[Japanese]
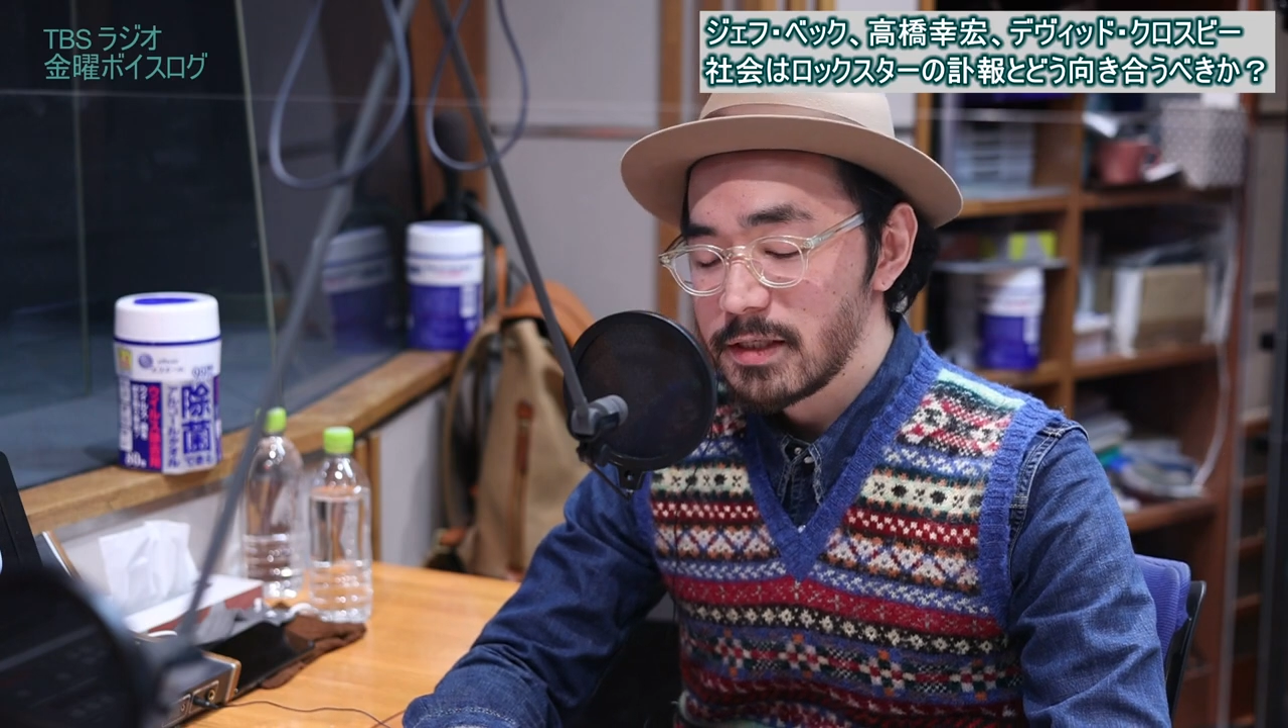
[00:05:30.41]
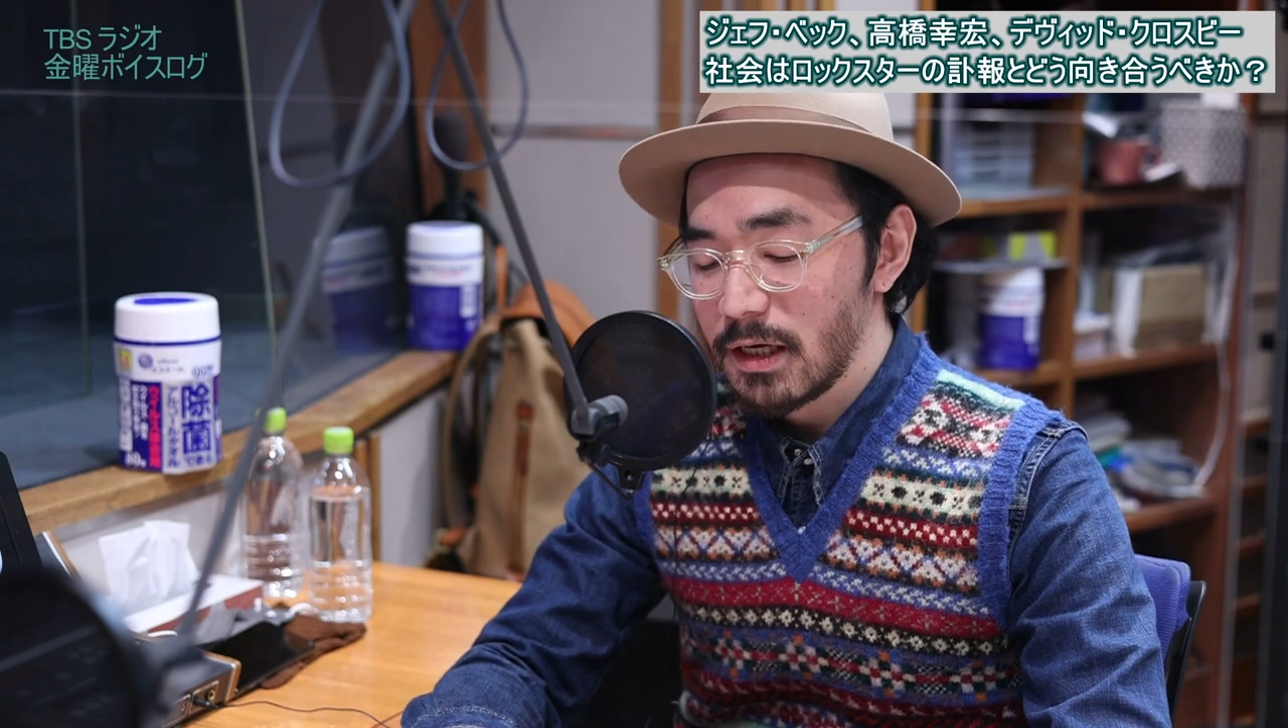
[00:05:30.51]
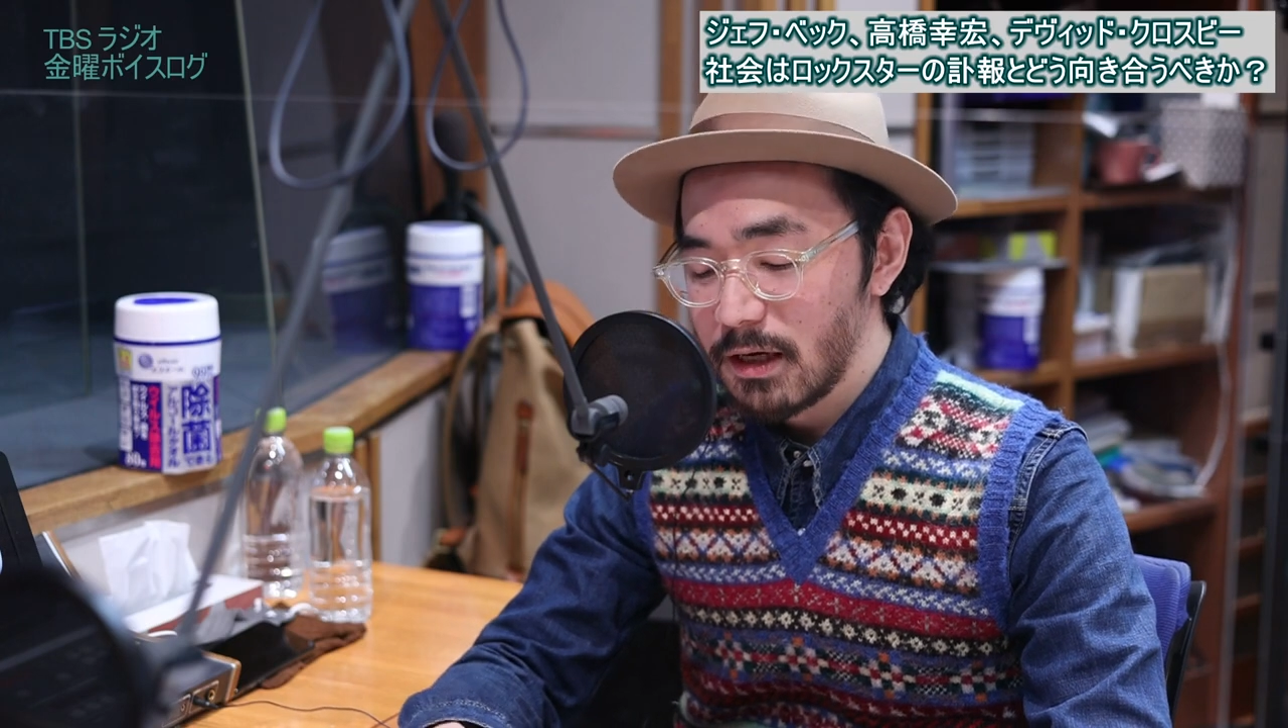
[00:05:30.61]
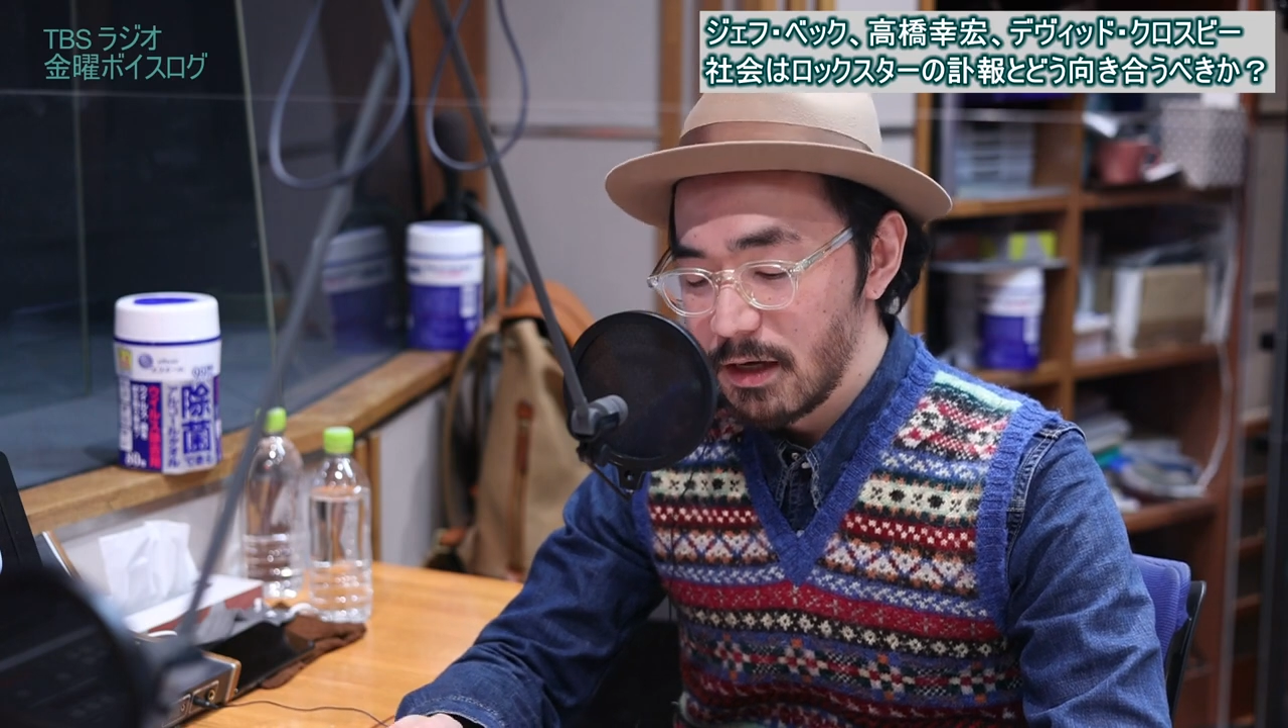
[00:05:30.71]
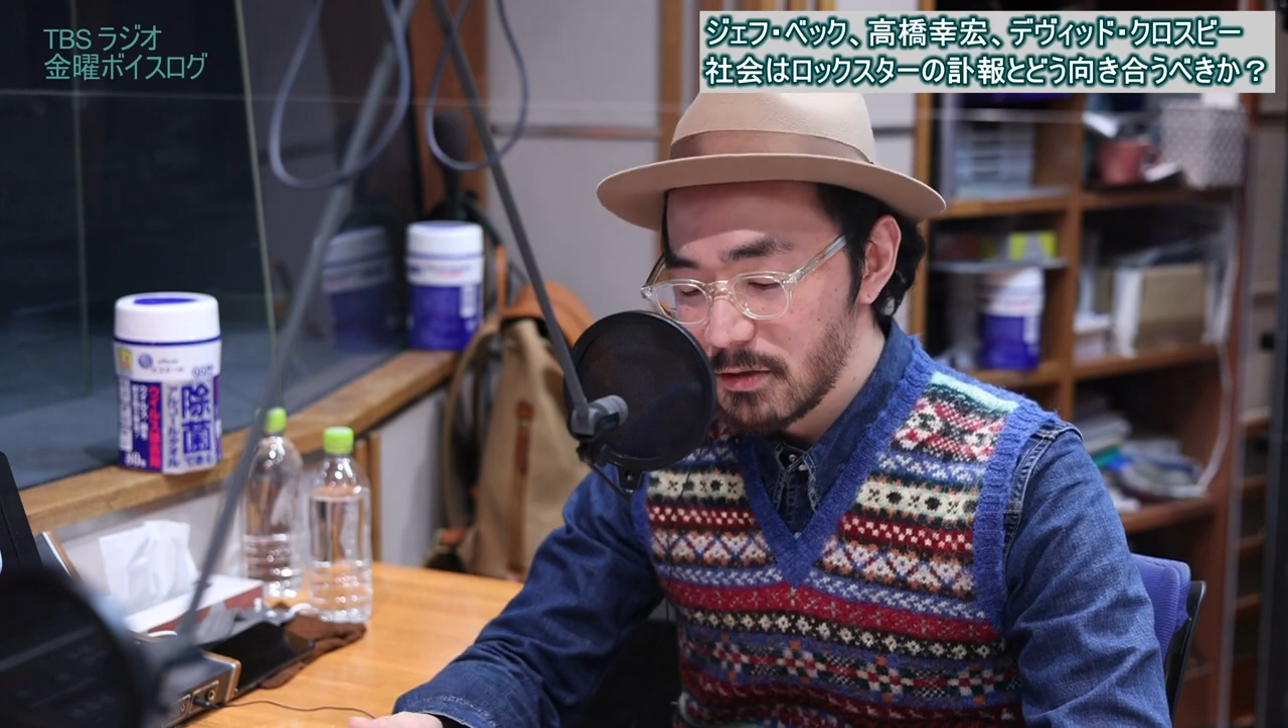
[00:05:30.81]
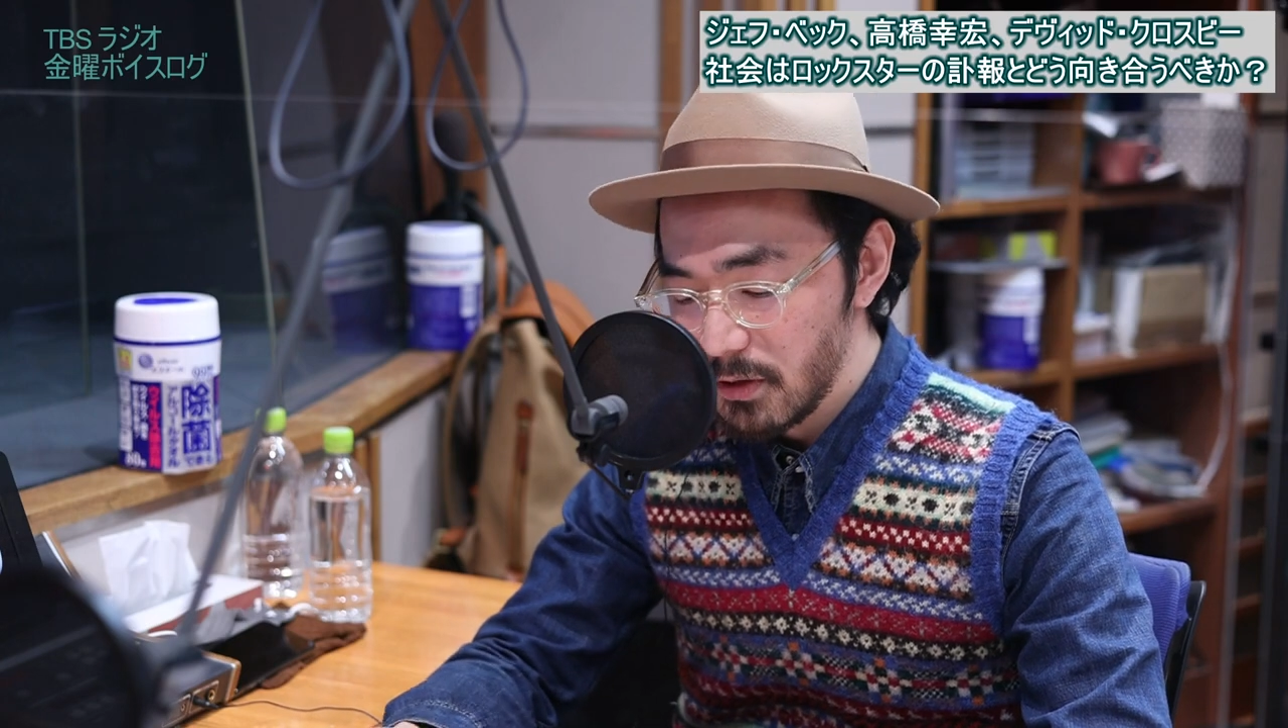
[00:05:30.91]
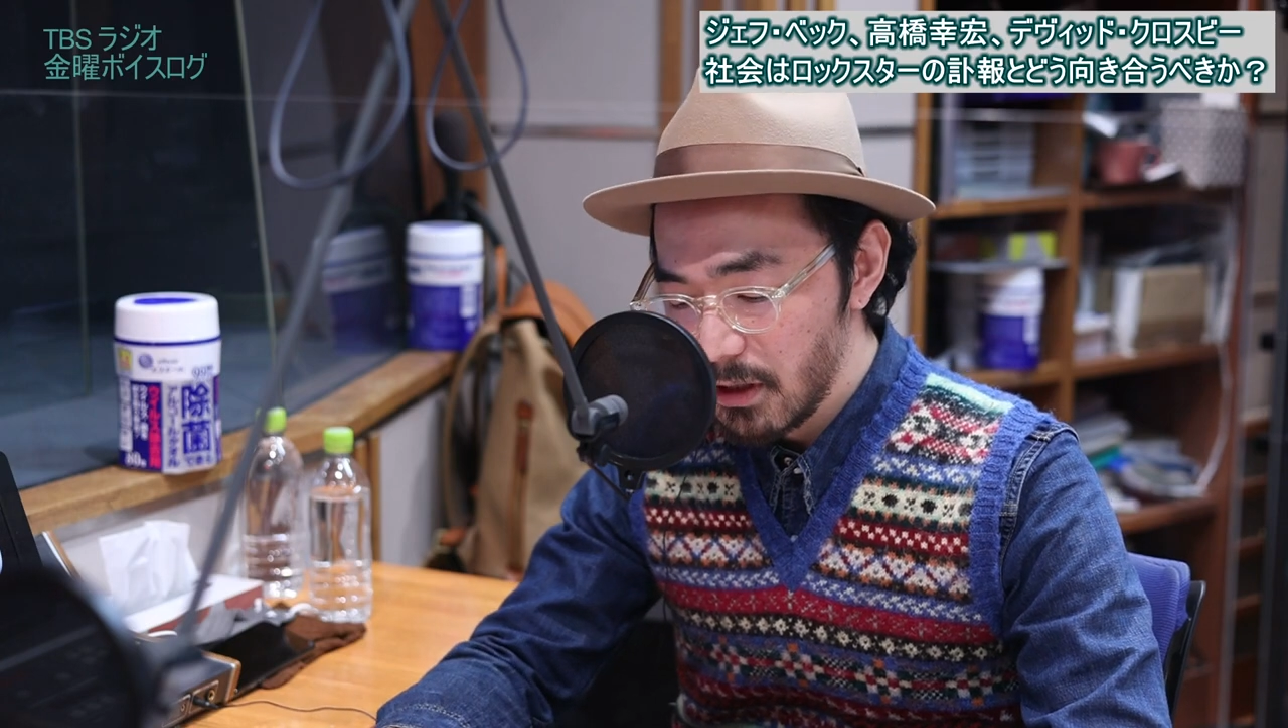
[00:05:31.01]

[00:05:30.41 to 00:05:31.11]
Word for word: 世界中